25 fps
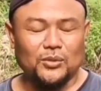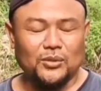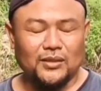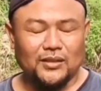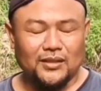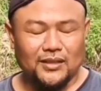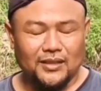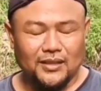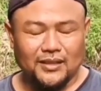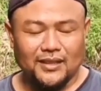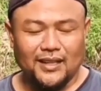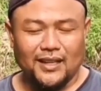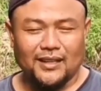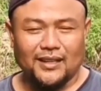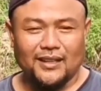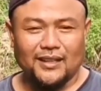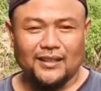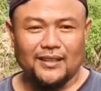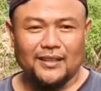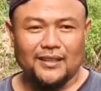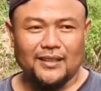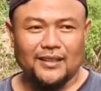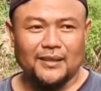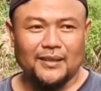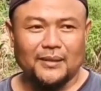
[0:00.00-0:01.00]
ke arah
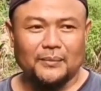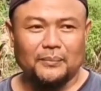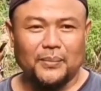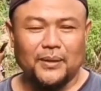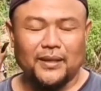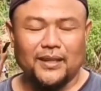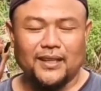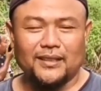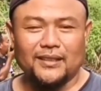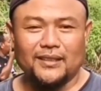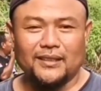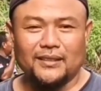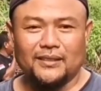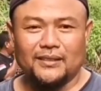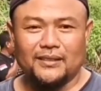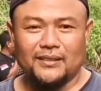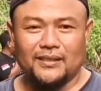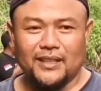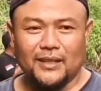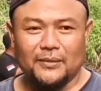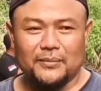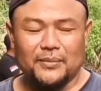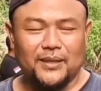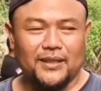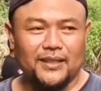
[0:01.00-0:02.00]
ke barat
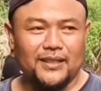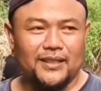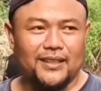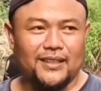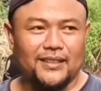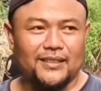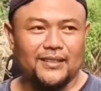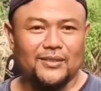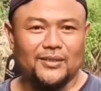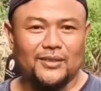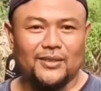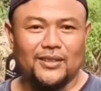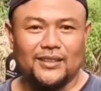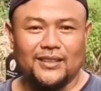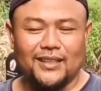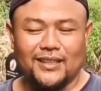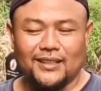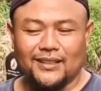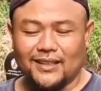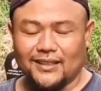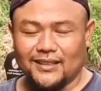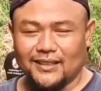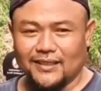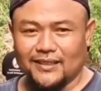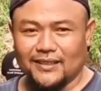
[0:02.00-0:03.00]
milik saya itu kayak
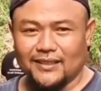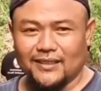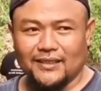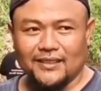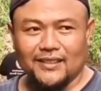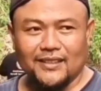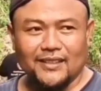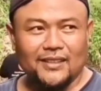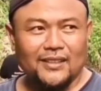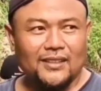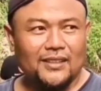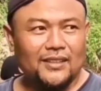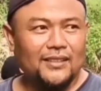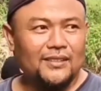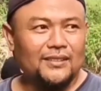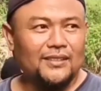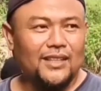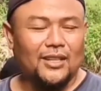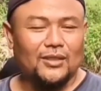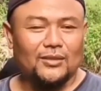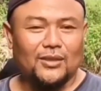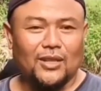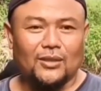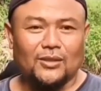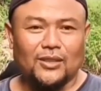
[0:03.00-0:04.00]
tadi
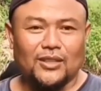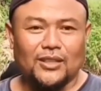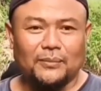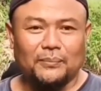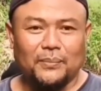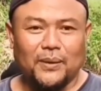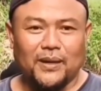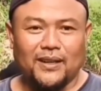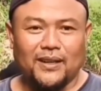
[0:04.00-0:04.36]
tahu-tahu di depan